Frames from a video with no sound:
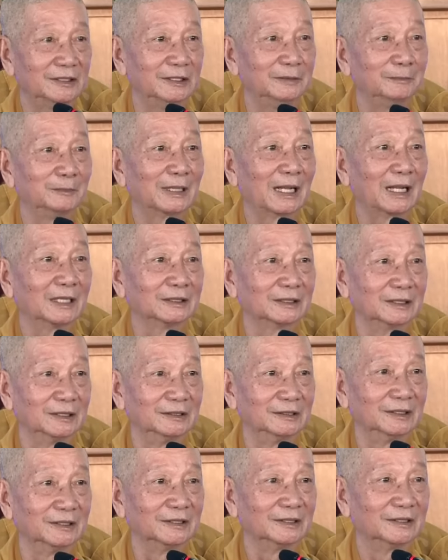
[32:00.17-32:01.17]
Kim Cang
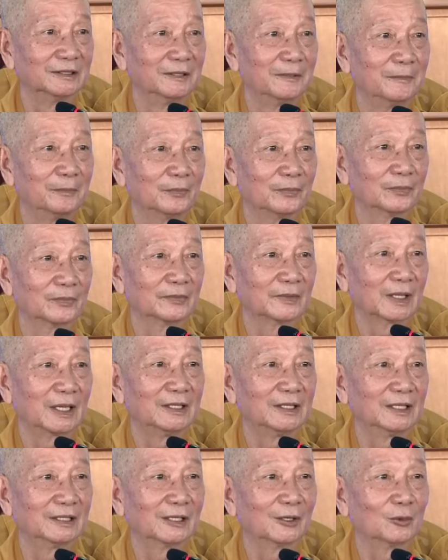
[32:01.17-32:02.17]
Thừa,
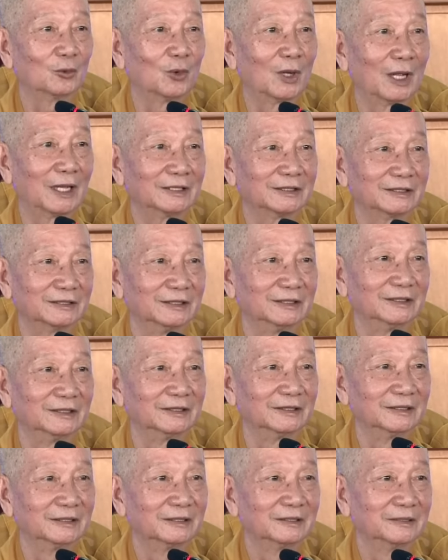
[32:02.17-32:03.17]
đây là cái quá trình
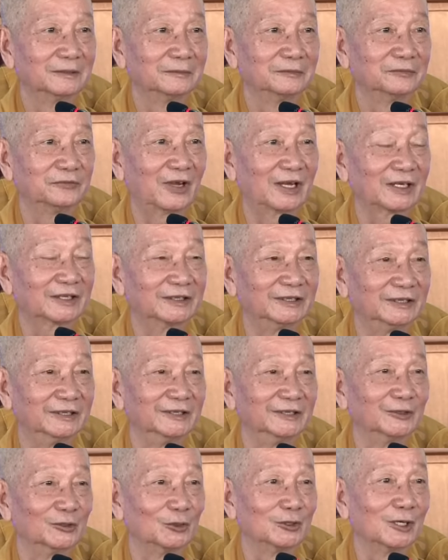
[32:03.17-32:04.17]
phát
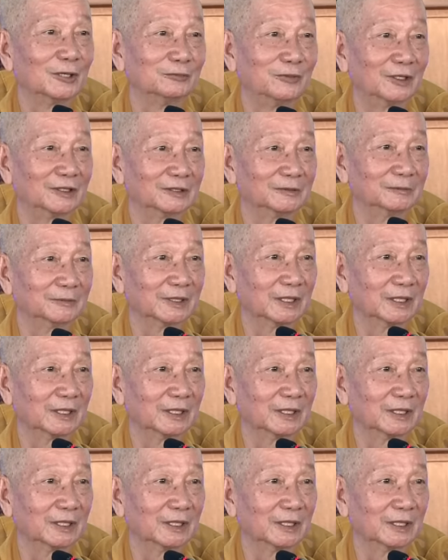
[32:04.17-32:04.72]
triển của đạo Phật.